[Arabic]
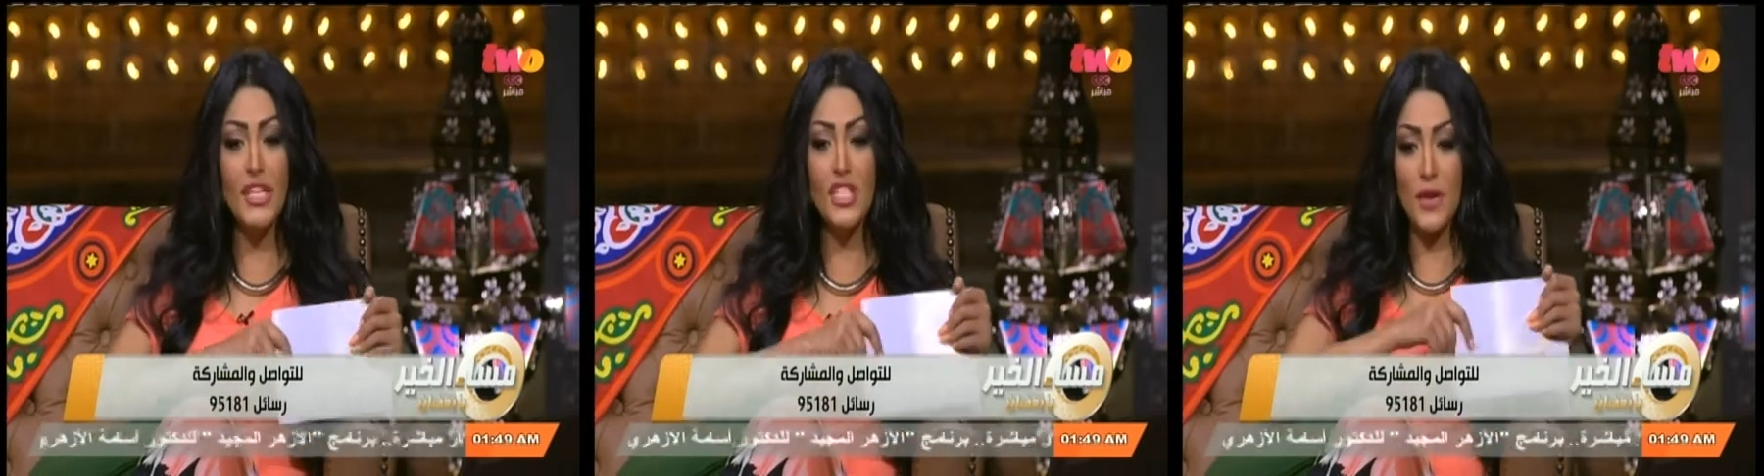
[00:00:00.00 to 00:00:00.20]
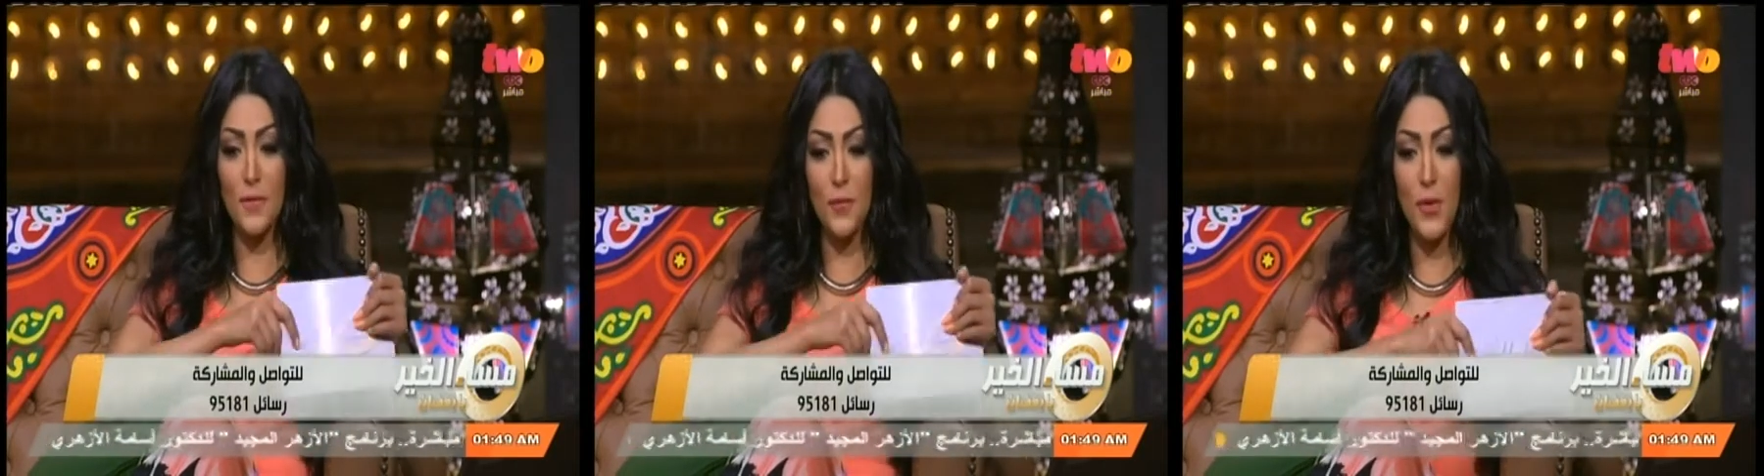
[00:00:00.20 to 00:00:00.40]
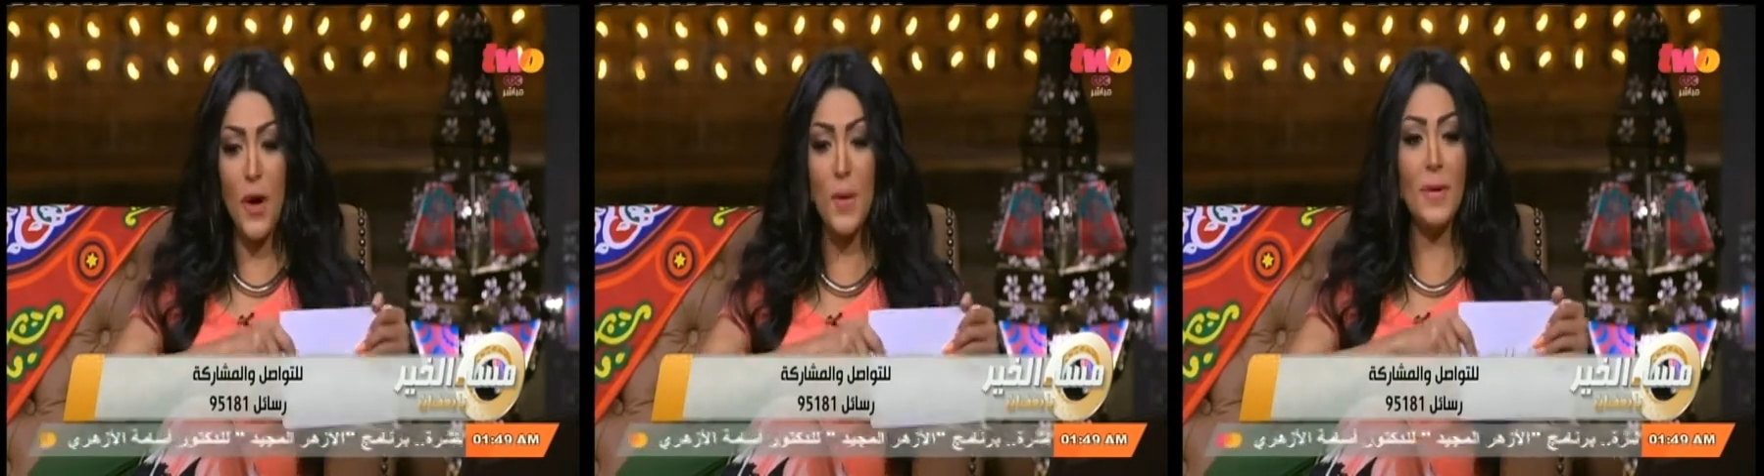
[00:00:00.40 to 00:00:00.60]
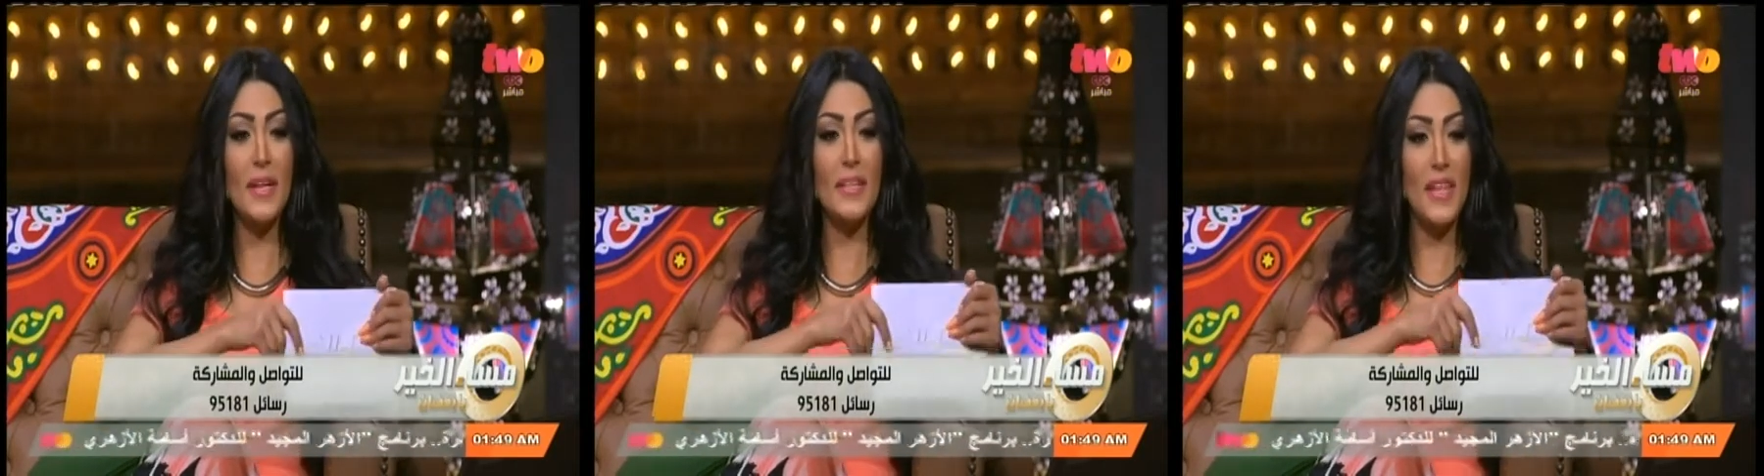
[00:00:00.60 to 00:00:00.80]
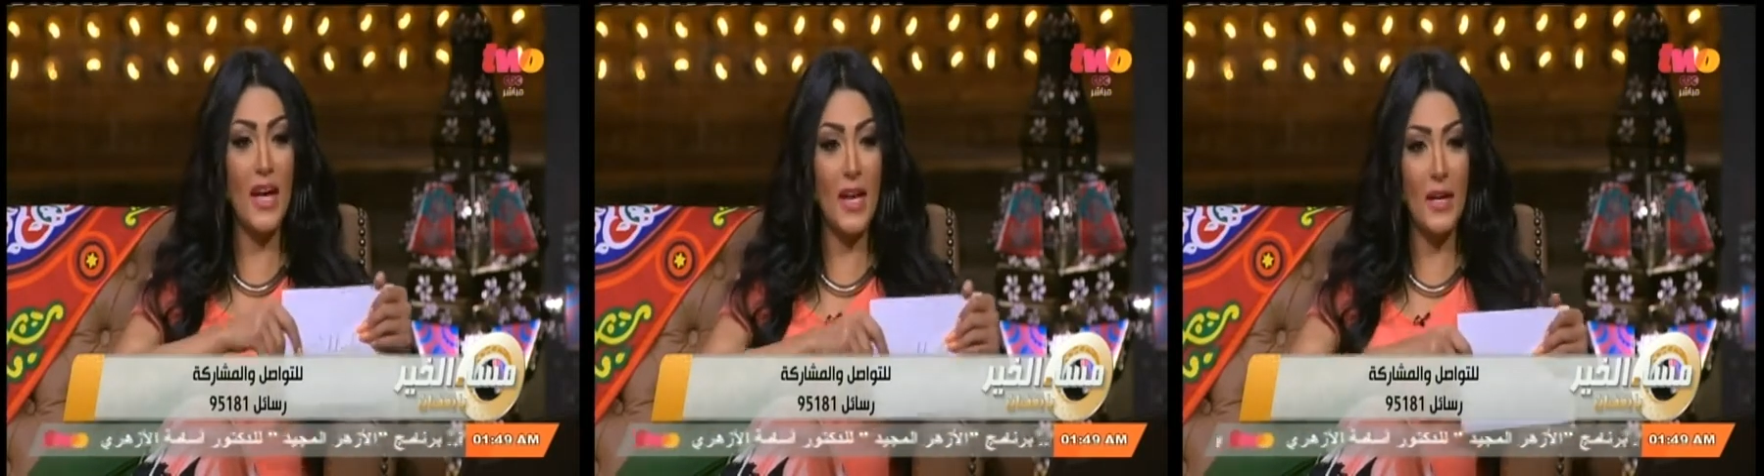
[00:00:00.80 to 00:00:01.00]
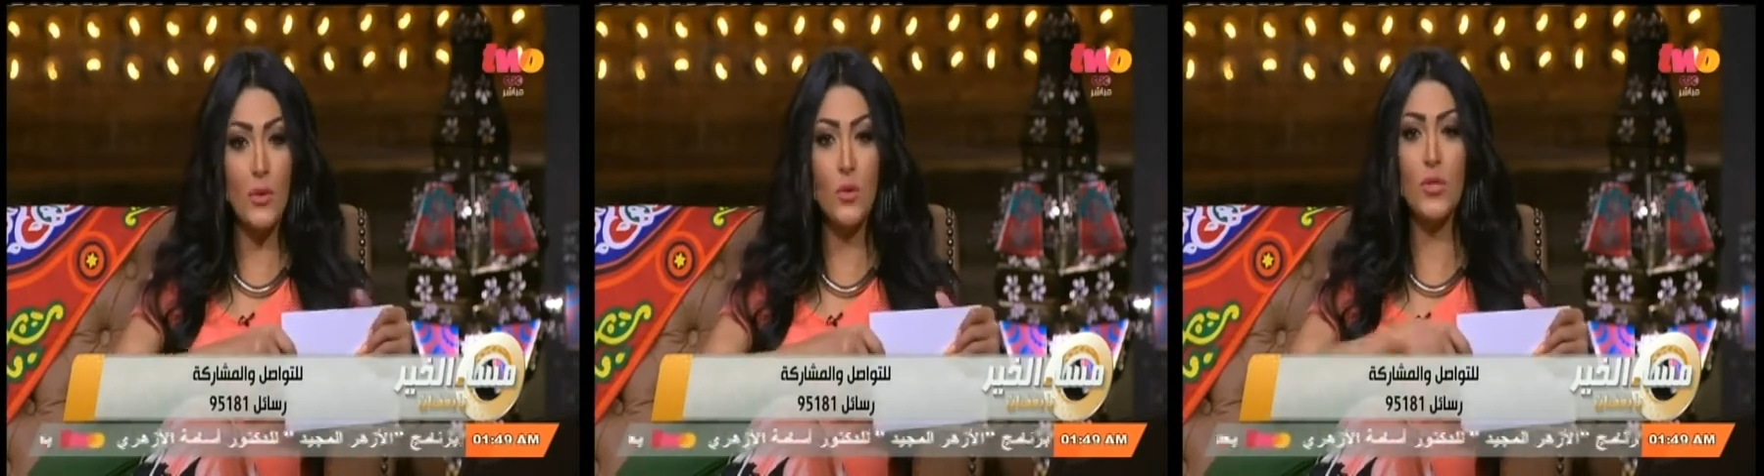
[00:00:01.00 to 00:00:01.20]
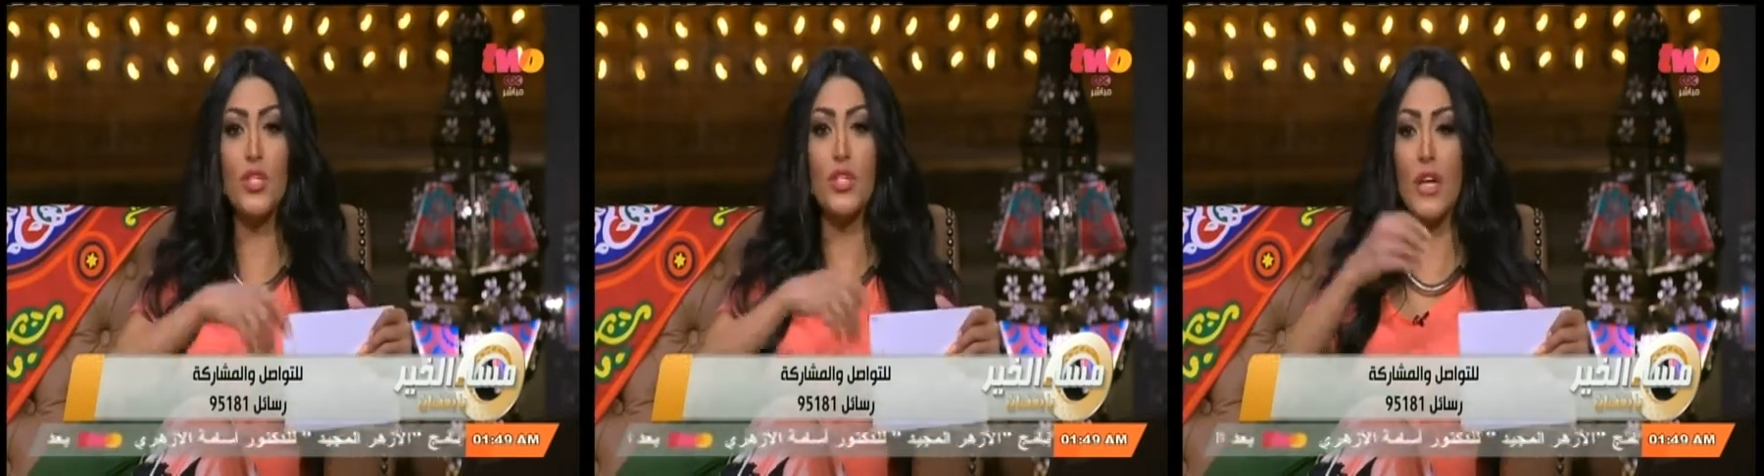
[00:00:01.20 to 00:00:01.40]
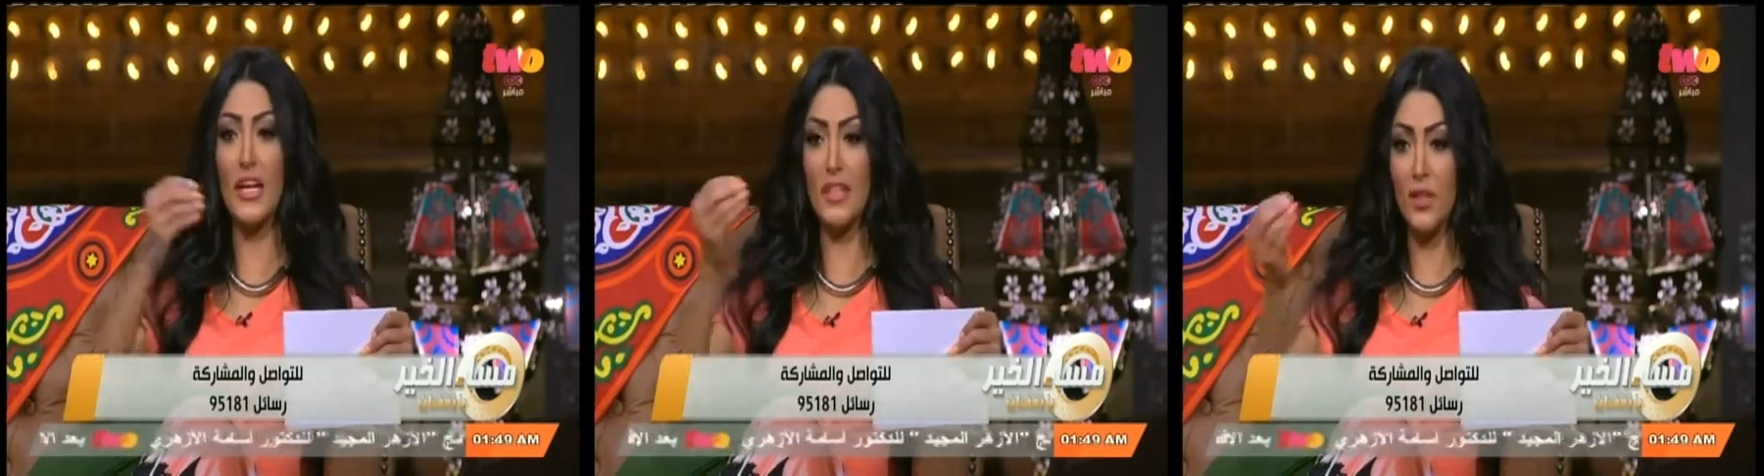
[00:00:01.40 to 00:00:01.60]
شافوها وكندا
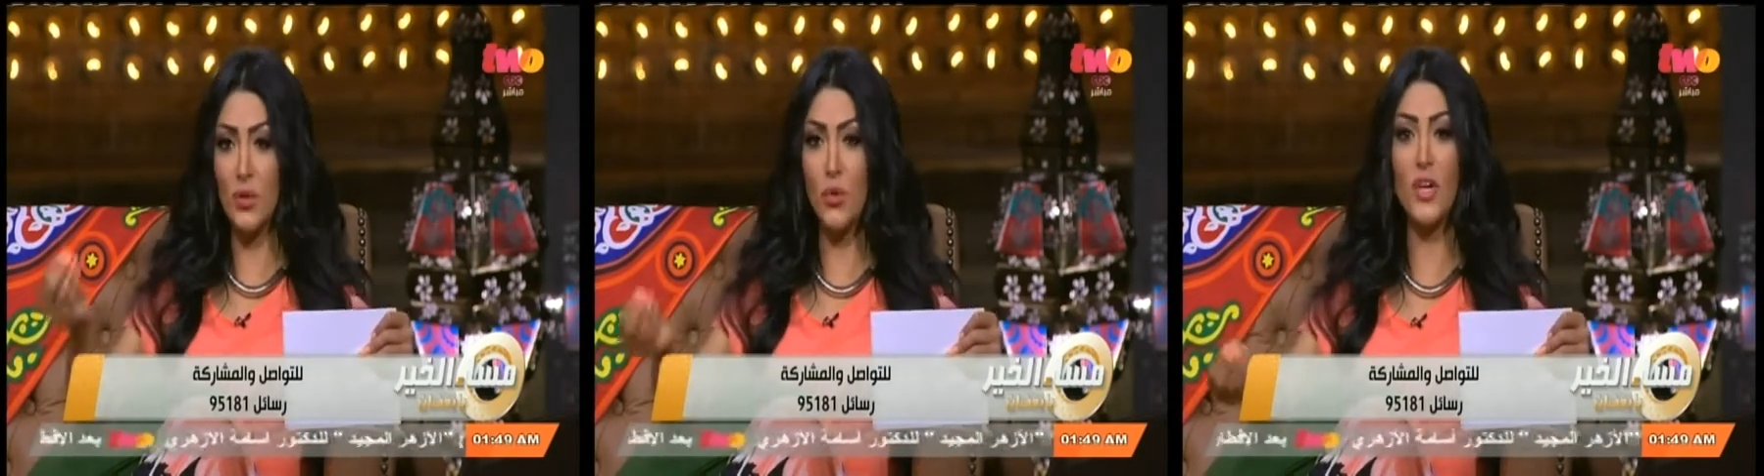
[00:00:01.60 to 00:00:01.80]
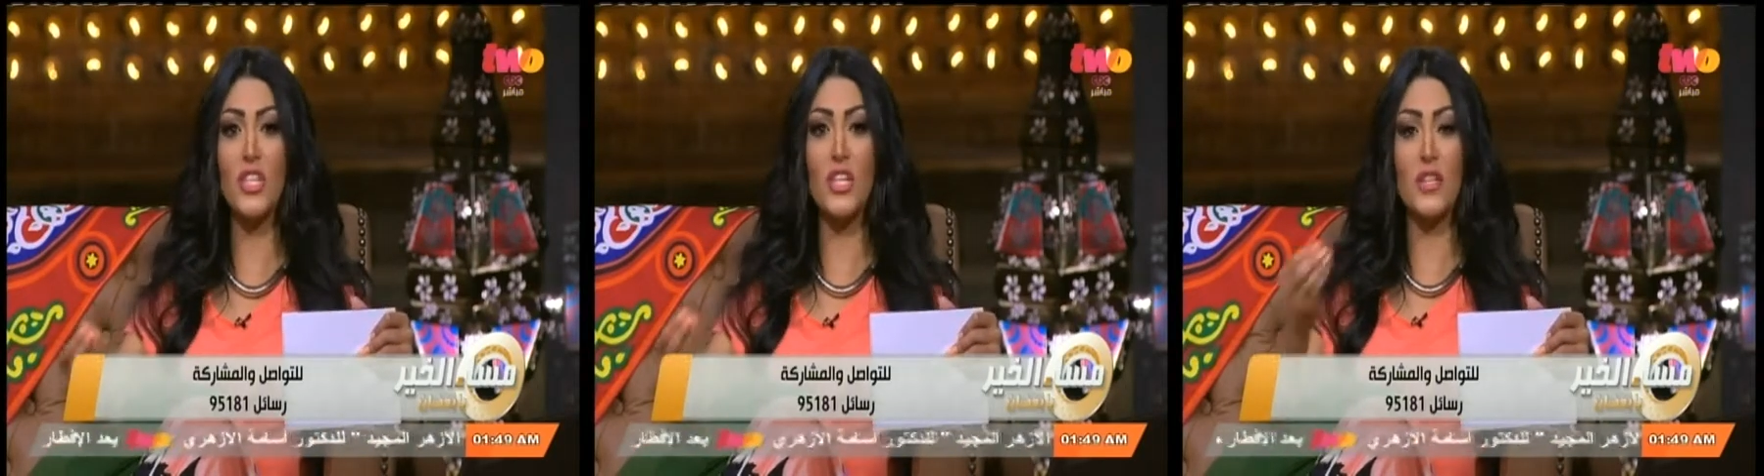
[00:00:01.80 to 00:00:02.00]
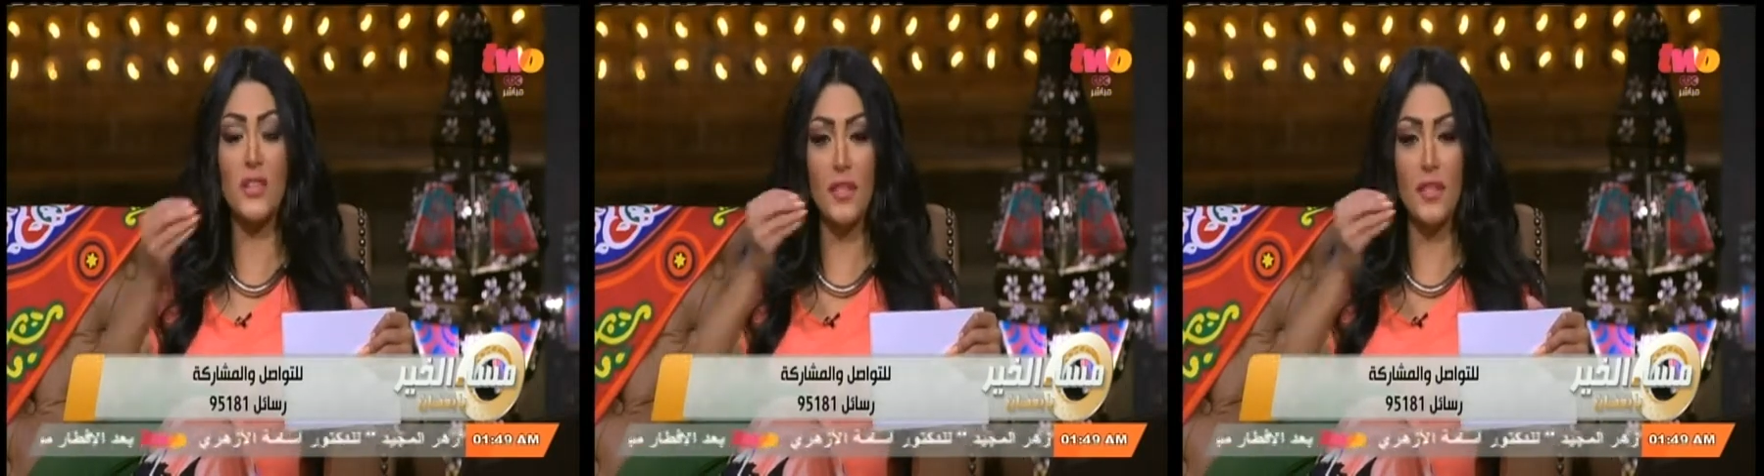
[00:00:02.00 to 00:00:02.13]
علوش خدته عشان